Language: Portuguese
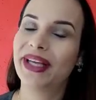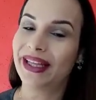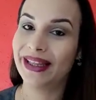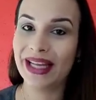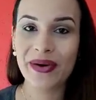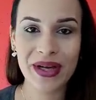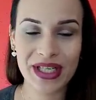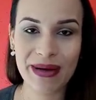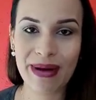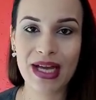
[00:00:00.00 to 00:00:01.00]
porque não é
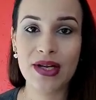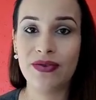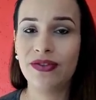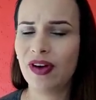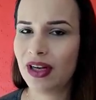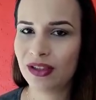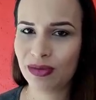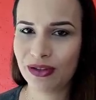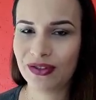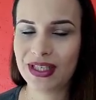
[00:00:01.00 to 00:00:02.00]
jabá, já vou falando
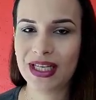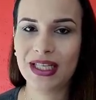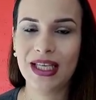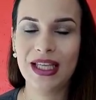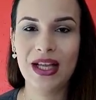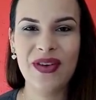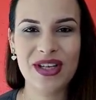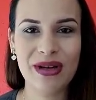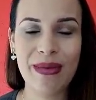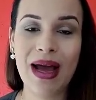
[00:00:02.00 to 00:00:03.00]
pra vocês aqui, não
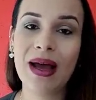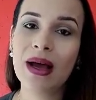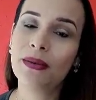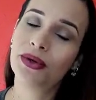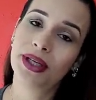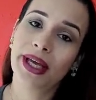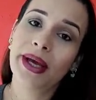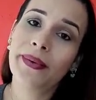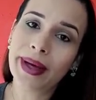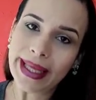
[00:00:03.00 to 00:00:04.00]
é jabá, porque
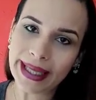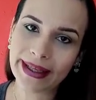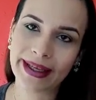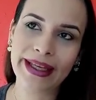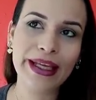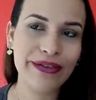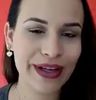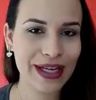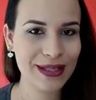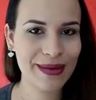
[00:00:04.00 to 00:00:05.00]
eu ainda,
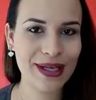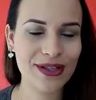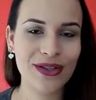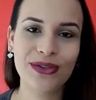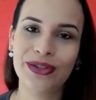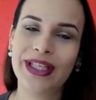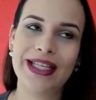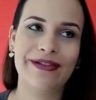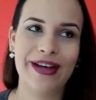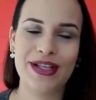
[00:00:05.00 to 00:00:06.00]
infelizmente, não tô
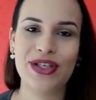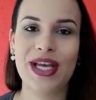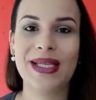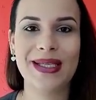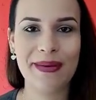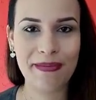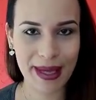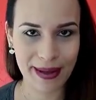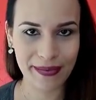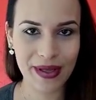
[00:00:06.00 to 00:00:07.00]
nessa fase de
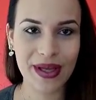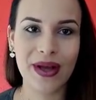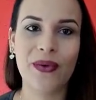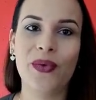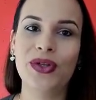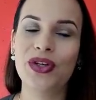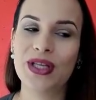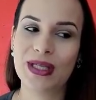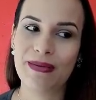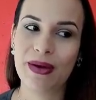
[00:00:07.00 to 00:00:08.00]
receber. Quando eu
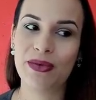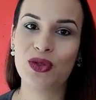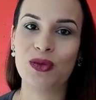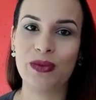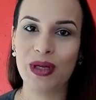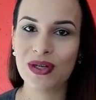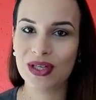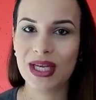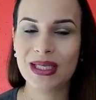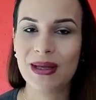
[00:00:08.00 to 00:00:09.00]
receber os meus
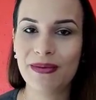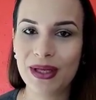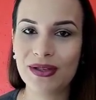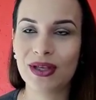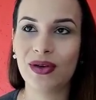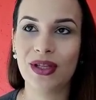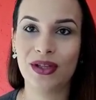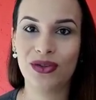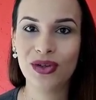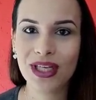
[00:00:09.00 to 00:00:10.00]
primeiros recebidos, que eu
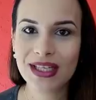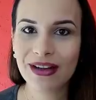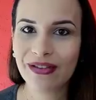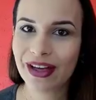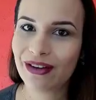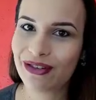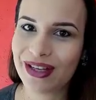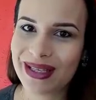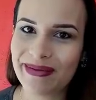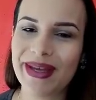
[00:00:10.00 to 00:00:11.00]
ainda tô nessa fé que eu vou
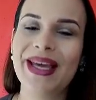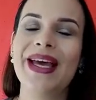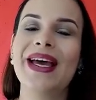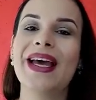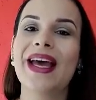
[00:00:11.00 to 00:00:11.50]
receber,